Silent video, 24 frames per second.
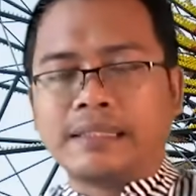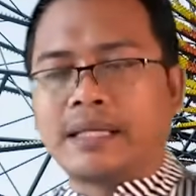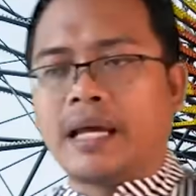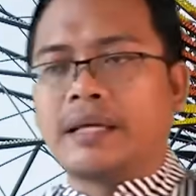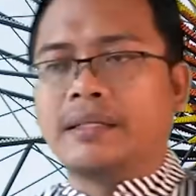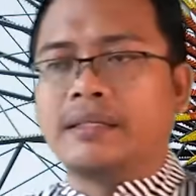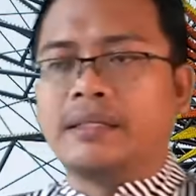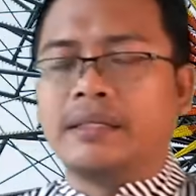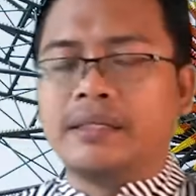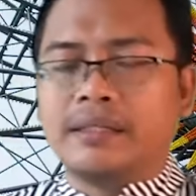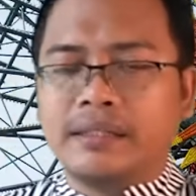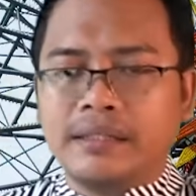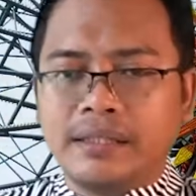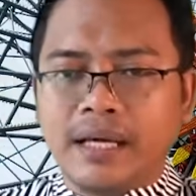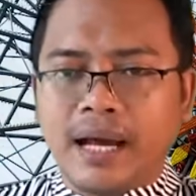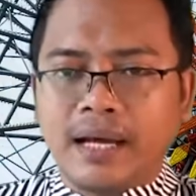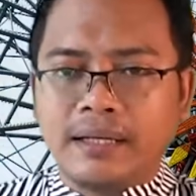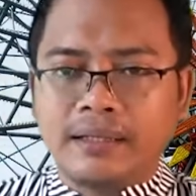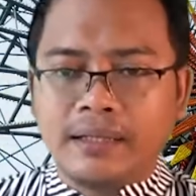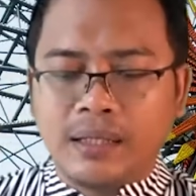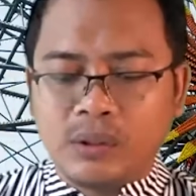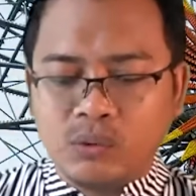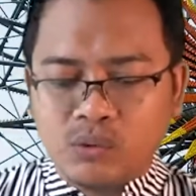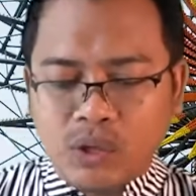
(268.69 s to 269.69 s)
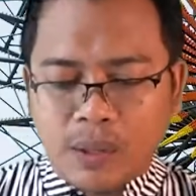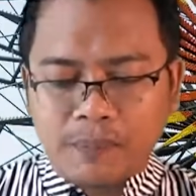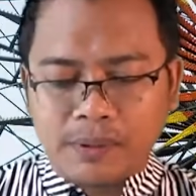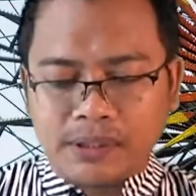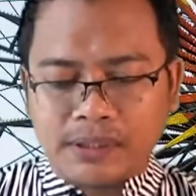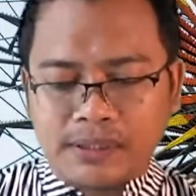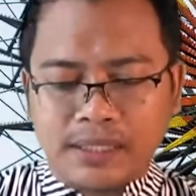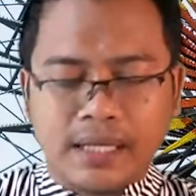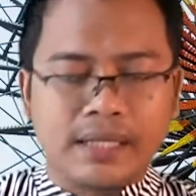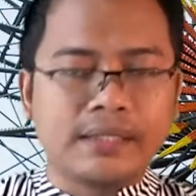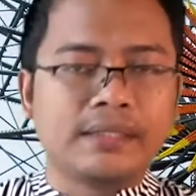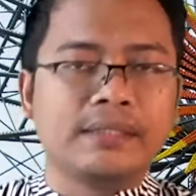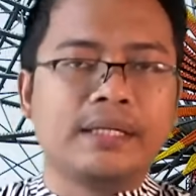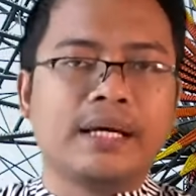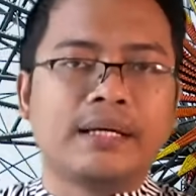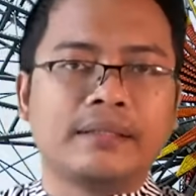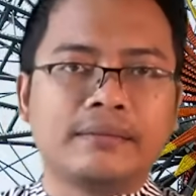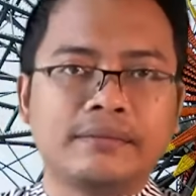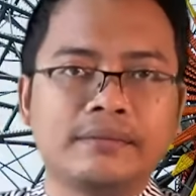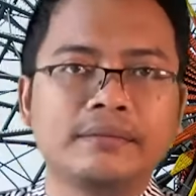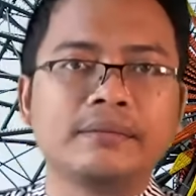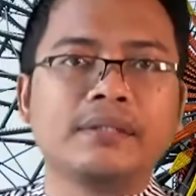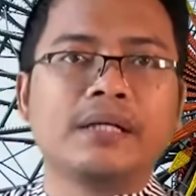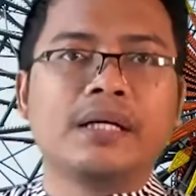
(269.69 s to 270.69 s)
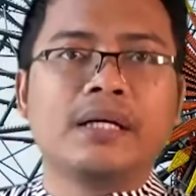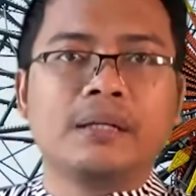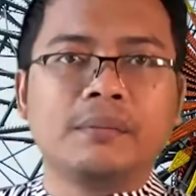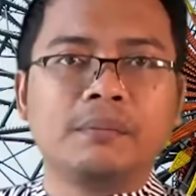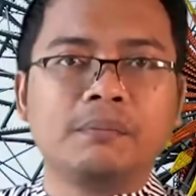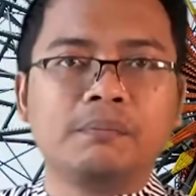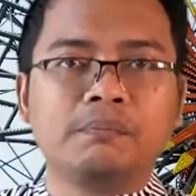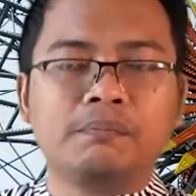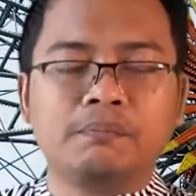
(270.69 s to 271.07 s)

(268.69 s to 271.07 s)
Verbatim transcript: Said ini ada dua pesan yang e,